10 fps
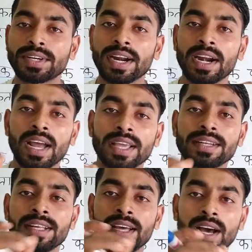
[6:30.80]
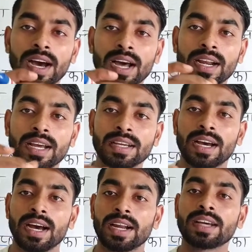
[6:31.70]
आउटर लाइन
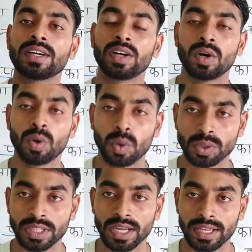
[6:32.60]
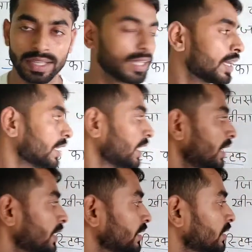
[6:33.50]
अलग अलग होता है
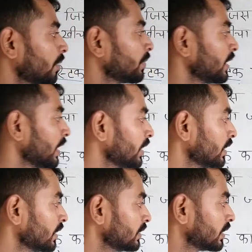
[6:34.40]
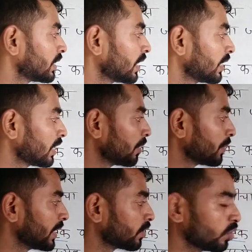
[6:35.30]
यानी कि सब यही जितना
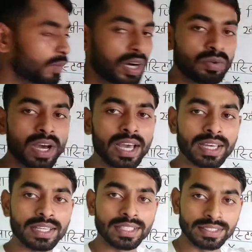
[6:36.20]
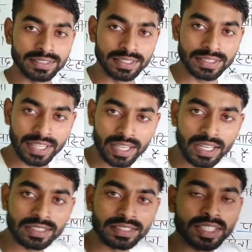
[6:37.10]
डिग्री पे ये घुमा हुआ है जिस
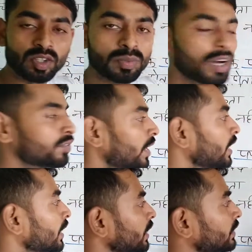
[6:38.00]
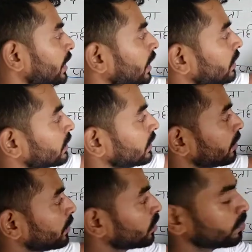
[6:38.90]
एंगल से ये घुमा हुआ है इस एंगल से
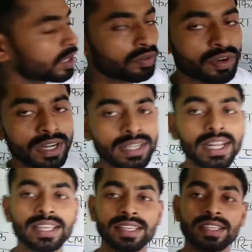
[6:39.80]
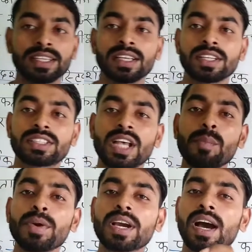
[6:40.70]
ये भी घुमा होगा नहीं
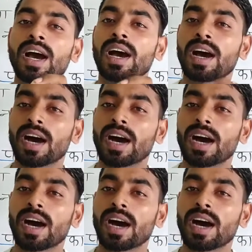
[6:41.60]
सबका